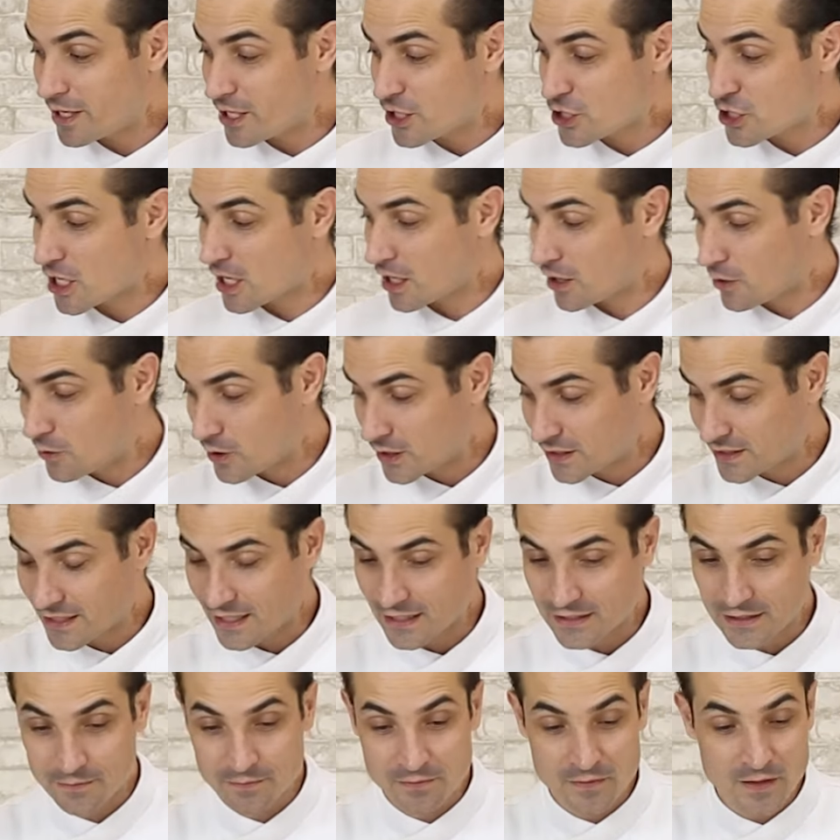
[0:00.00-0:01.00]
berinjela
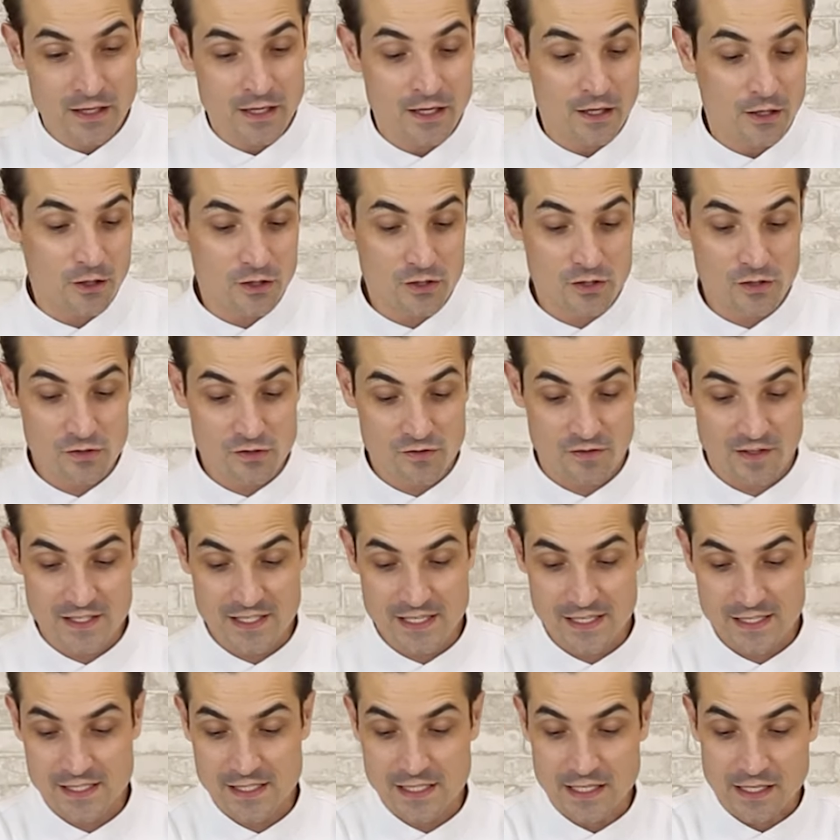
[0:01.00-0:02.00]
cortada. Nós vamos
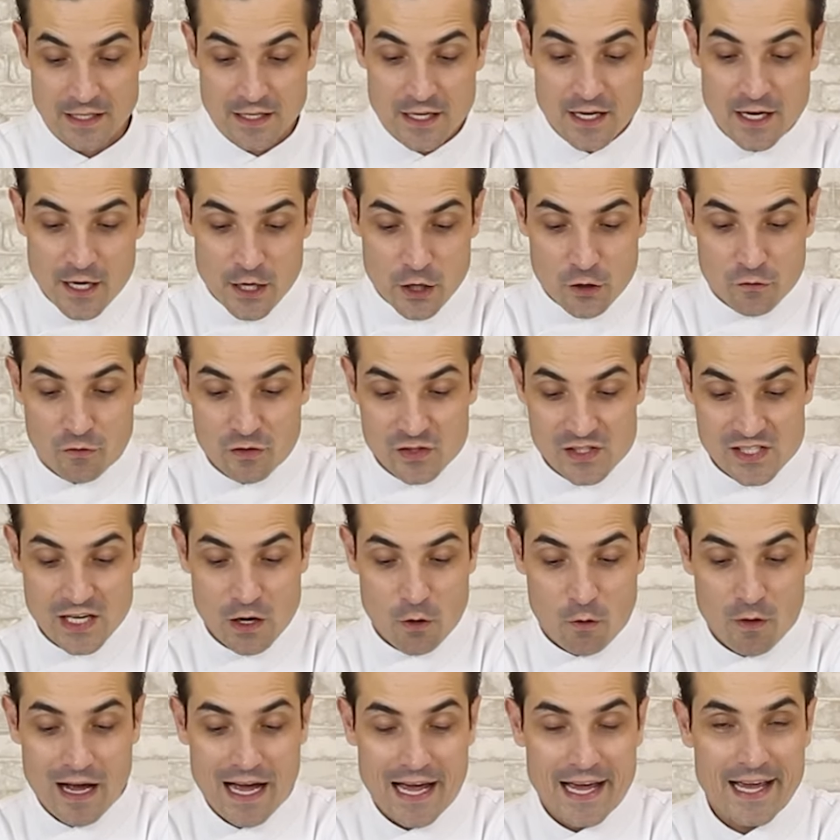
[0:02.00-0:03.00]
fazer assim. Eu vou
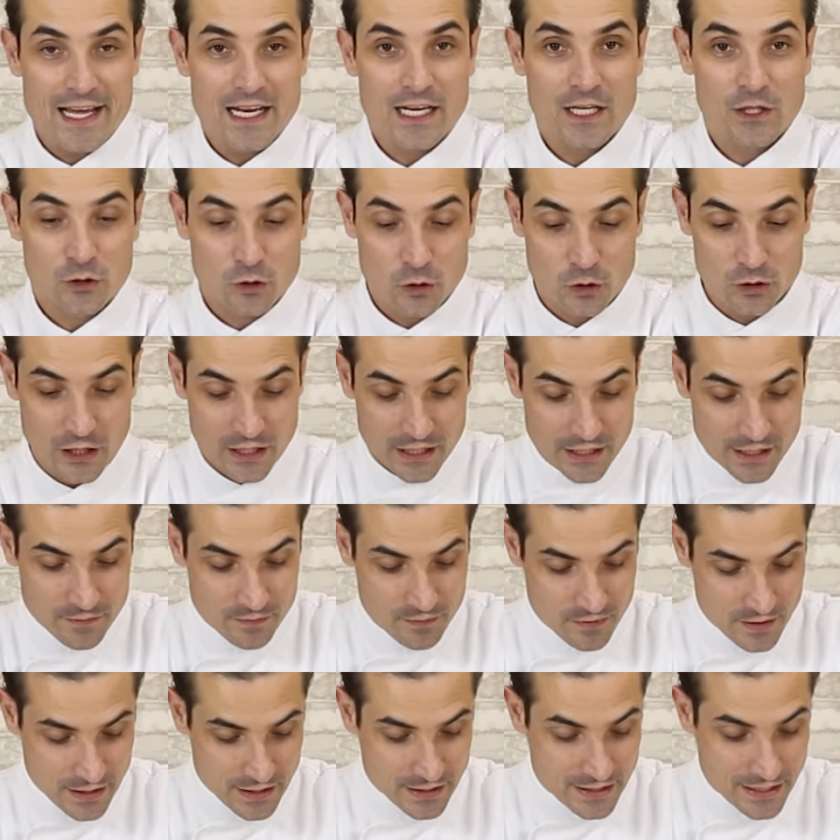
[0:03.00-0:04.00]
salgar ele todo
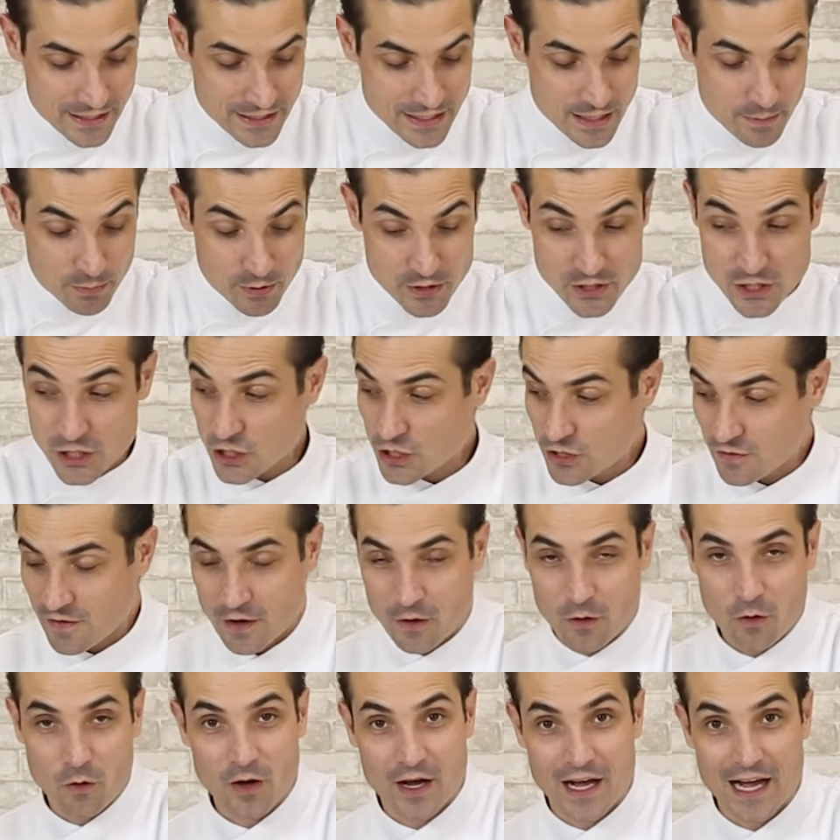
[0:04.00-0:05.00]
aqui e daí depois a gente
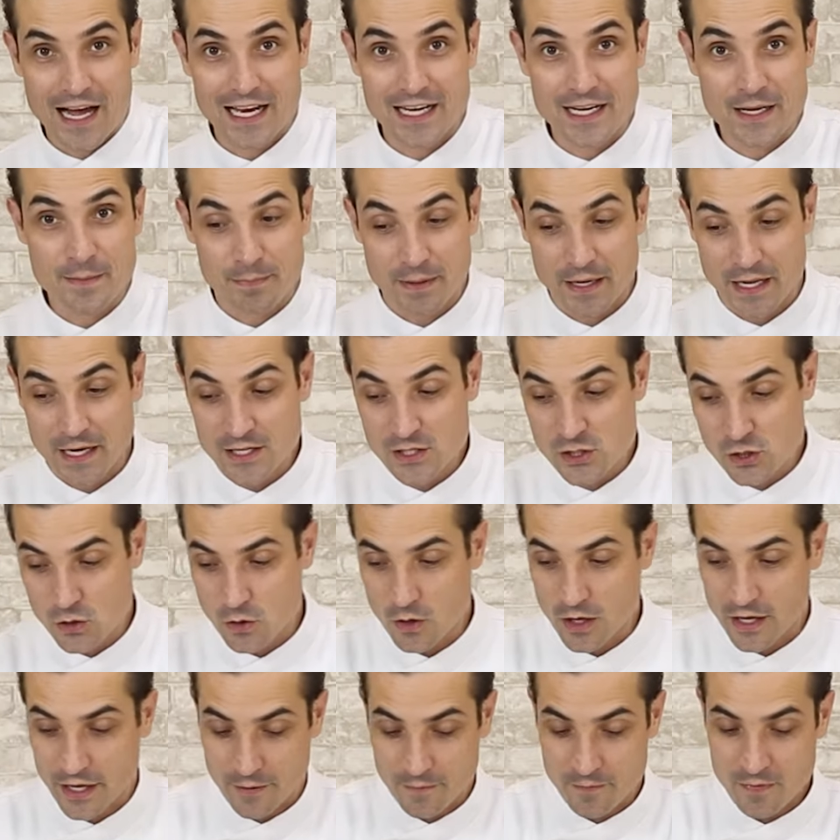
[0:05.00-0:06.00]
vai colocar ali para ele
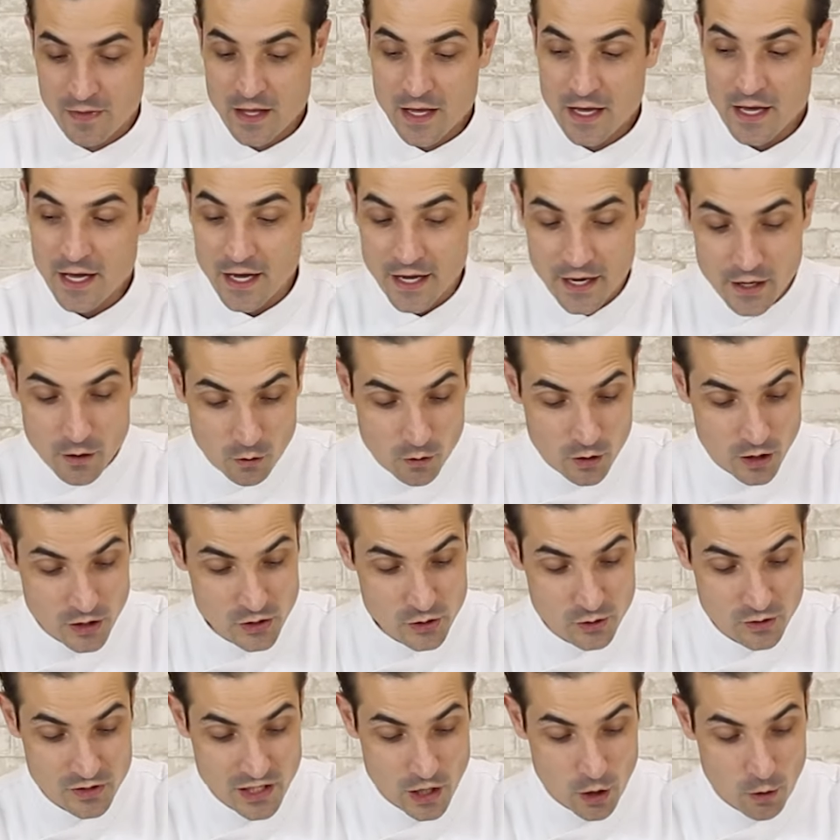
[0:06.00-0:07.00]
escorrer. Eu
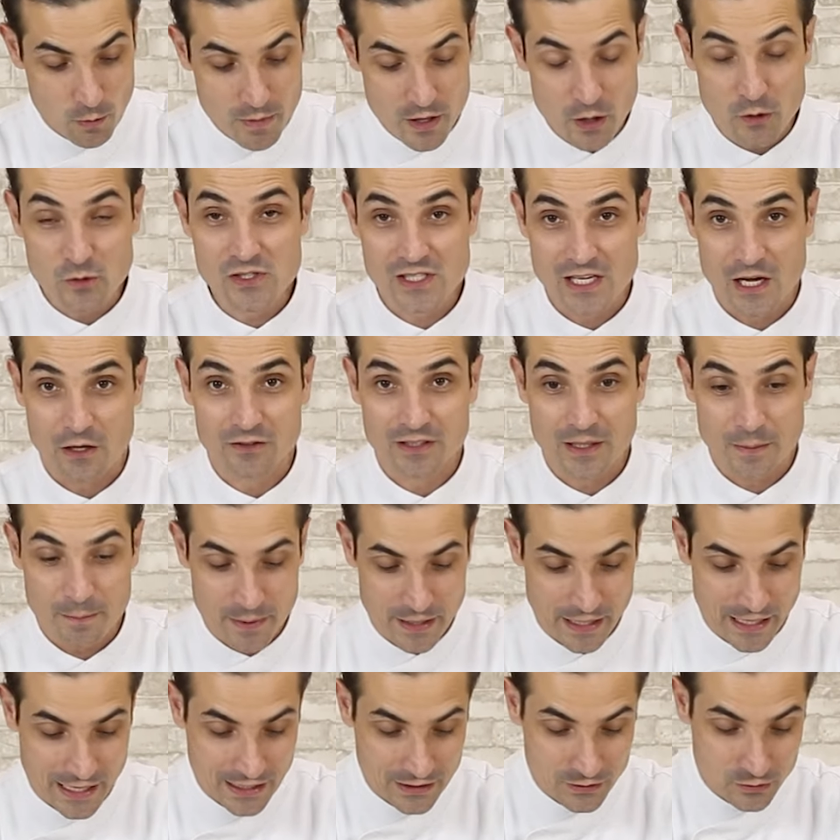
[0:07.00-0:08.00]
gosto de usar o meu sal
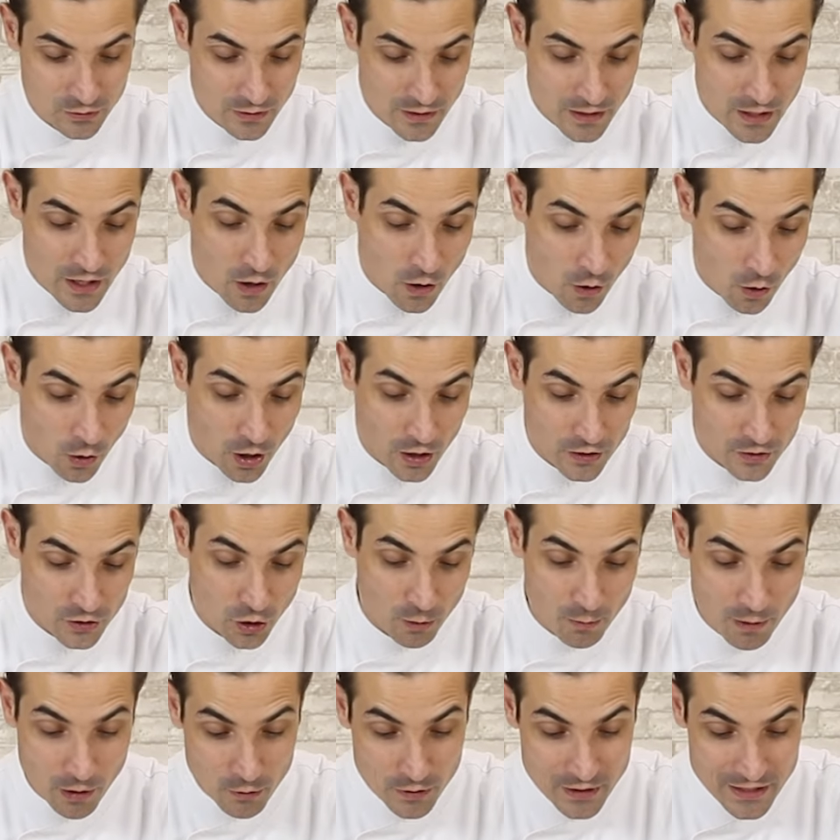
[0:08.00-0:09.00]
temperado. Ó,
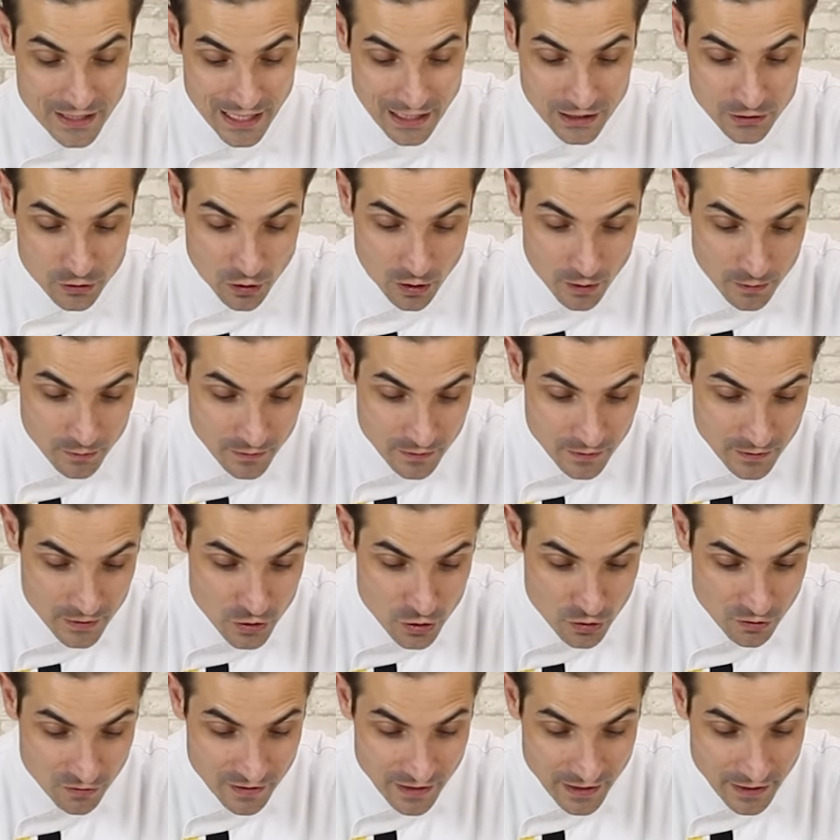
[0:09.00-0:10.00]
toma cuidado, ó.
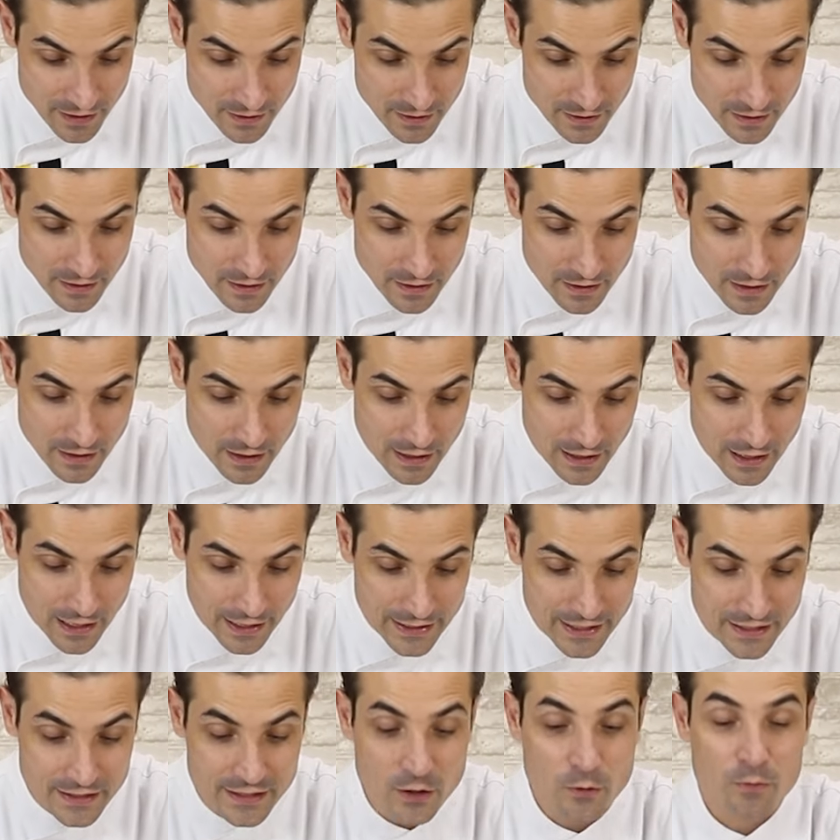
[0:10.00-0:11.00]
Deixa eu ver.
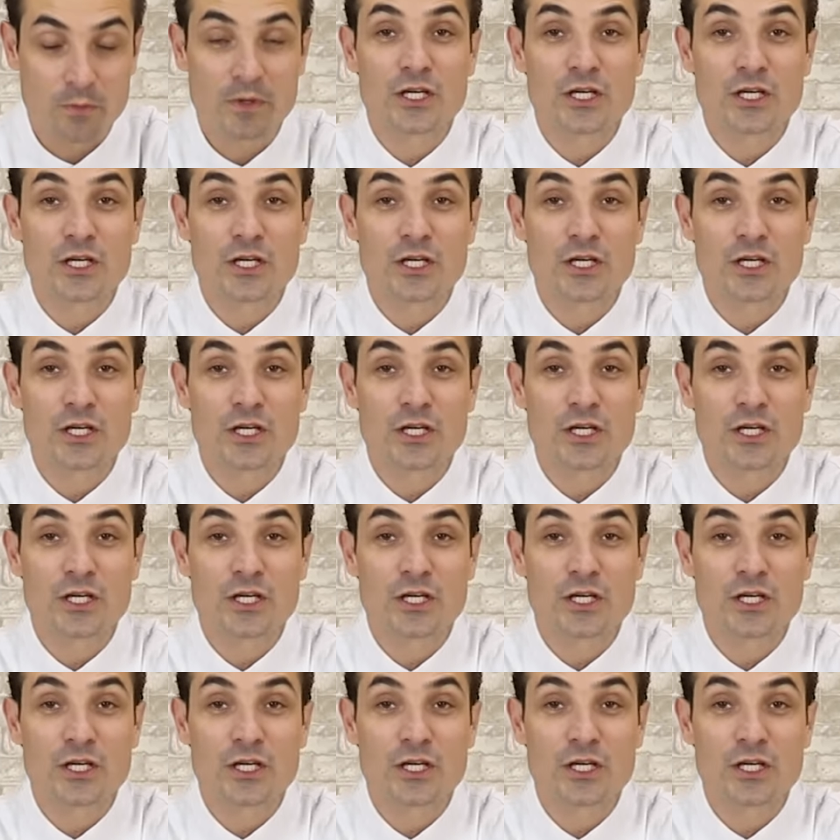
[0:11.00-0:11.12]
Aqui tem